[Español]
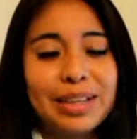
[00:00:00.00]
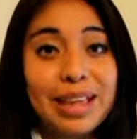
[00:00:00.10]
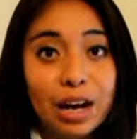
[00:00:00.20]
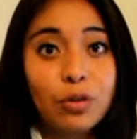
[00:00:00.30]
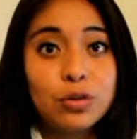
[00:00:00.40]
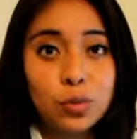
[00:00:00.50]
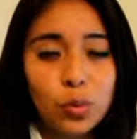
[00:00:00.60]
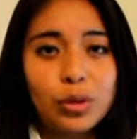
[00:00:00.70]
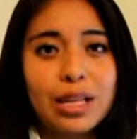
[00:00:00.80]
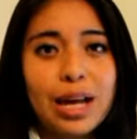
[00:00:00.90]
Dar
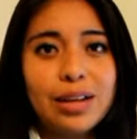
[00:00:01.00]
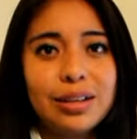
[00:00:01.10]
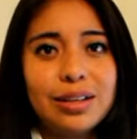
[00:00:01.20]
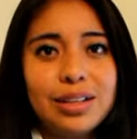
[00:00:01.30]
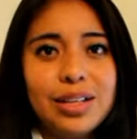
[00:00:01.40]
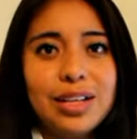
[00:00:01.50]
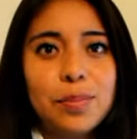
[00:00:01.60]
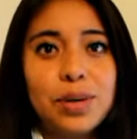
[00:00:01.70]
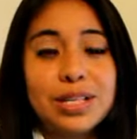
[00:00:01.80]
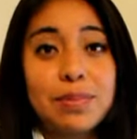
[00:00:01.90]
consulta
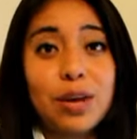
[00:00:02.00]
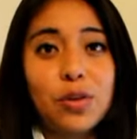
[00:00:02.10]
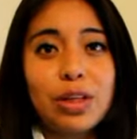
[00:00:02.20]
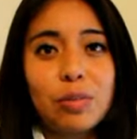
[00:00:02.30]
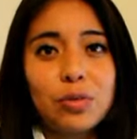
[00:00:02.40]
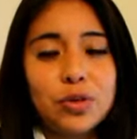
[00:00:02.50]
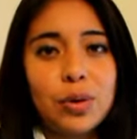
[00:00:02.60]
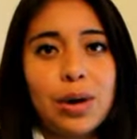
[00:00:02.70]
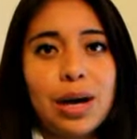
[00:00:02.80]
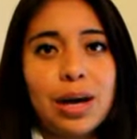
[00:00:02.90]
pues me ha ayudado
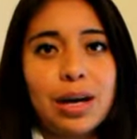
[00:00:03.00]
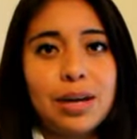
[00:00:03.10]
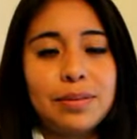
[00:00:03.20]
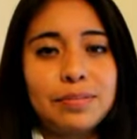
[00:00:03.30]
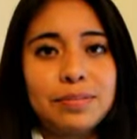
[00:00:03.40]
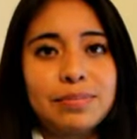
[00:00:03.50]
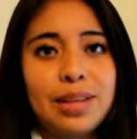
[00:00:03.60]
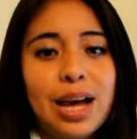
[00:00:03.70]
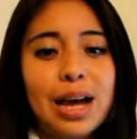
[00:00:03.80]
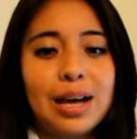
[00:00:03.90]
mucho a
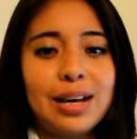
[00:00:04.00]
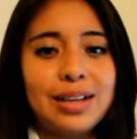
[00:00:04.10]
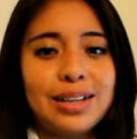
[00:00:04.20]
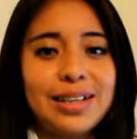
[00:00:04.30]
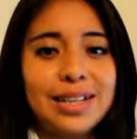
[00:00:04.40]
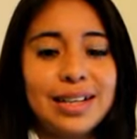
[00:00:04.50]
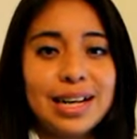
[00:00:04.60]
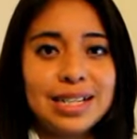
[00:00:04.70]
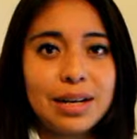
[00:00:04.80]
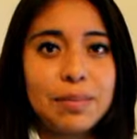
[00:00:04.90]
a
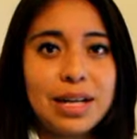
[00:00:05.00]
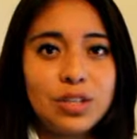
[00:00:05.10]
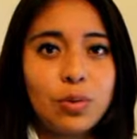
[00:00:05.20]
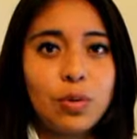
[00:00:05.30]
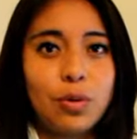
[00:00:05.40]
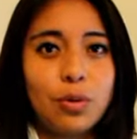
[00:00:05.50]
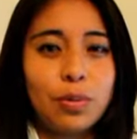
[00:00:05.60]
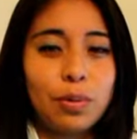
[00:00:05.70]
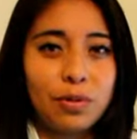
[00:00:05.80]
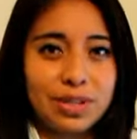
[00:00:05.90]
crecer más como
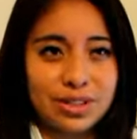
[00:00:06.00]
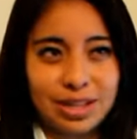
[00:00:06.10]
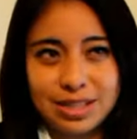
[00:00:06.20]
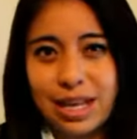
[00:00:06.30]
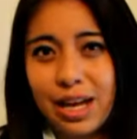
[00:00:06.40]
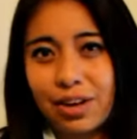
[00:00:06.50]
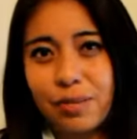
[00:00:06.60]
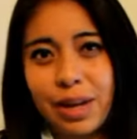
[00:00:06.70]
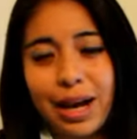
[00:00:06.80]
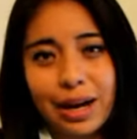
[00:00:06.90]
profesionista
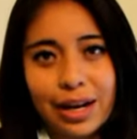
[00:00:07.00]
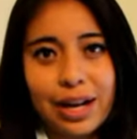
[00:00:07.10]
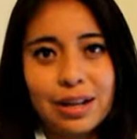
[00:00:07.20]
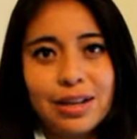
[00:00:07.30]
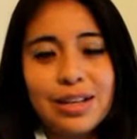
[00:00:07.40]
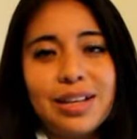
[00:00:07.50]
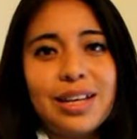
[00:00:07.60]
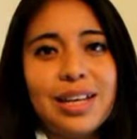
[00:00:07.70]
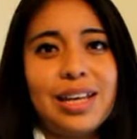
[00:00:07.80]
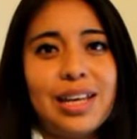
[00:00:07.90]
con mi carrera
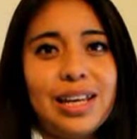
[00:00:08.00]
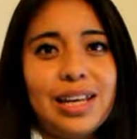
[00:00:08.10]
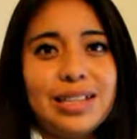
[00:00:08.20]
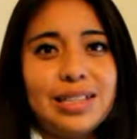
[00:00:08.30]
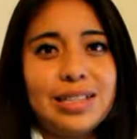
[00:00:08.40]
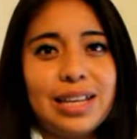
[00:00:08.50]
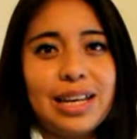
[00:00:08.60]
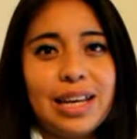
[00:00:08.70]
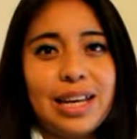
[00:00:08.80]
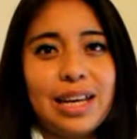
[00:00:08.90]
y
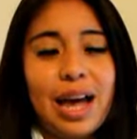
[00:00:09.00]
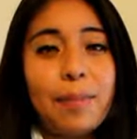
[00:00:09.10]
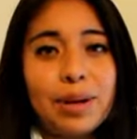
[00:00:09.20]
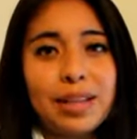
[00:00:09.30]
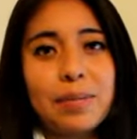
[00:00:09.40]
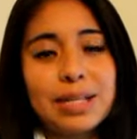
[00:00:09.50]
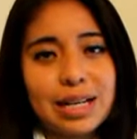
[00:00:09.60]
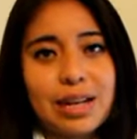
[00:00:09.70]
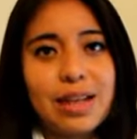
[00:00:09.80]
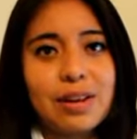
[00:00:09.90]
este, aprender más
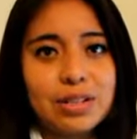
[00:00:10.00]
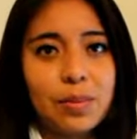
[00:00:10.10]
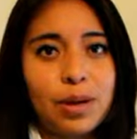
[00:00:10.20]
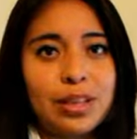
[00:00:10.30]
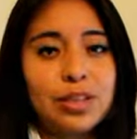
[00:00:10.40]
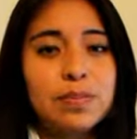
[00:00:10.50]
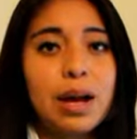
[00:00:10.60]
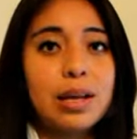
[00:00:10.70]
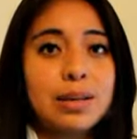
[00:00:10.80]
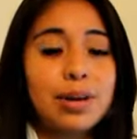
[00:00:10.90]
que nada de los abuelitos
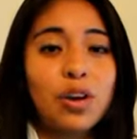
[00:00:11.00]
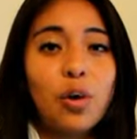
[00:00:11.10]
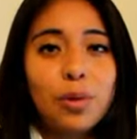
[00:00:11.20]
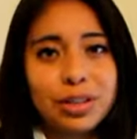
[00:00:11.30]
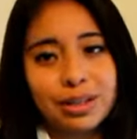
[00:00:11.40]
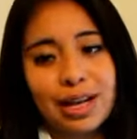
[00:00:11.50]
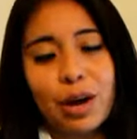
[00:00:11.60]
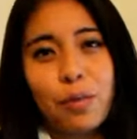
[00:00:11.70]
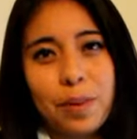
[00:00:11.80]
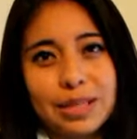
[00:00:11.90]
para saber cómo tratar
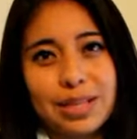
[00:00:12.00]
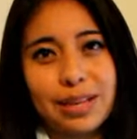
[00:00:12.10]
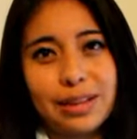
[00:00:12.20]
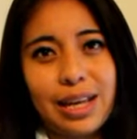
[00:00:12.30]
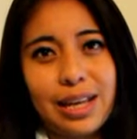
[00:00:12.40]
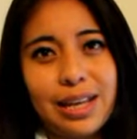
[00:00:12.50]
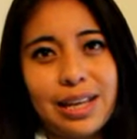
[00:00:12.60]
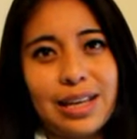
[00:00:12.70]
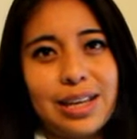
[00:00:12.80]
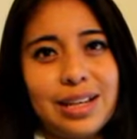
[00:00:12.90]
a un paciente
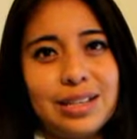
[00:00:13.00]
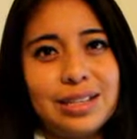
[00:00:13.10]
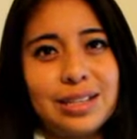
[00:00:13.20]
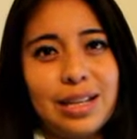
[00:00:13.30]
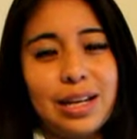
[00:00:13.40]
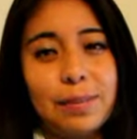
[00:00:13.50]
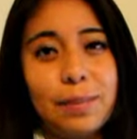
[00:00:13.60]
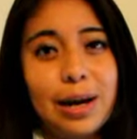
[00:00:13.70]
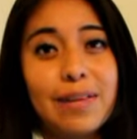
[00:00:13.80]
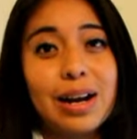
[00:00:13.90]
y este,
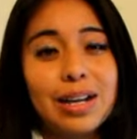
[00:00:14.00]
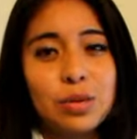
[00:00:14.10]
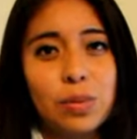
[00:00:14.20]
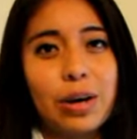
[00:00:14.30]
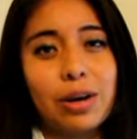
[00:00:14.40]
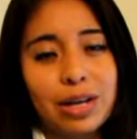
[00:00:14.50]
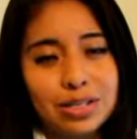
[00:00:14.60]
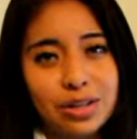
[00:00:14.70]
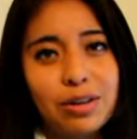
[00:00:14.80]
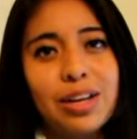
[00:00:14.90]
para darle su
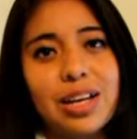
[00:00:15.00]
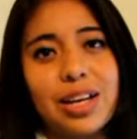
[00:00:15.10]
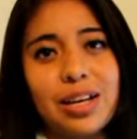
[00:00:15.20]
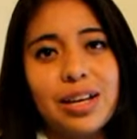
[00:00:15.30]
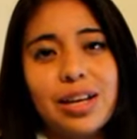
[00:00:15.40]
valoración y